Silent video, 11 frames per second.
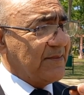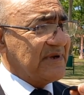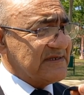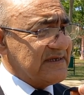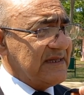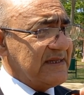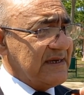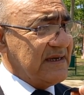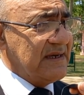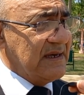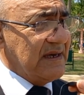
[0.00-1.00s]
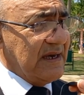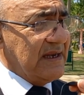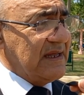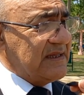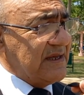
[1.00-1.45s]
presente
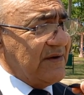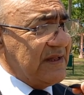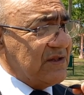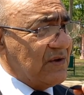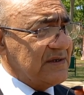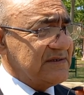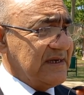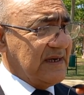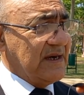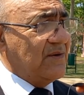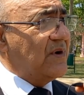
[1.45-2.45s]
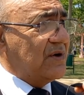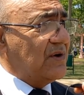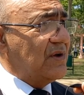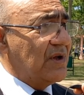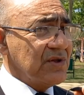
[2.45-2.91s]
en este evento, así que bueno,